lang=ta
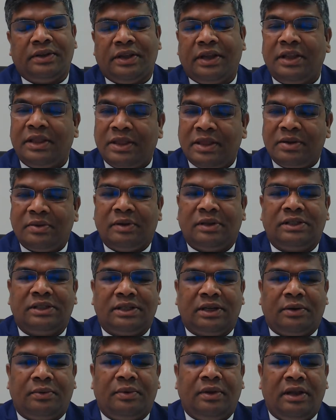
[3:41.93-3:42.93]
ஏற்றி
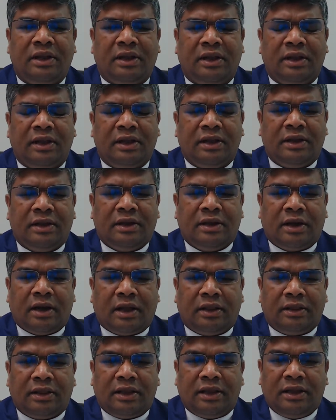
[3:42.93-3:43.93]
வச்சாவே
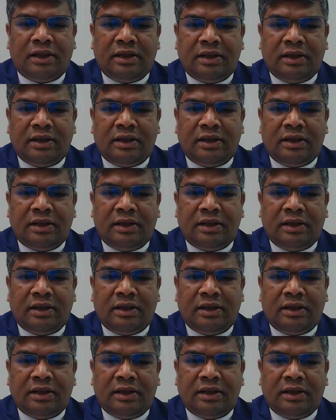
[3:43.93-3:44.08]
அந்த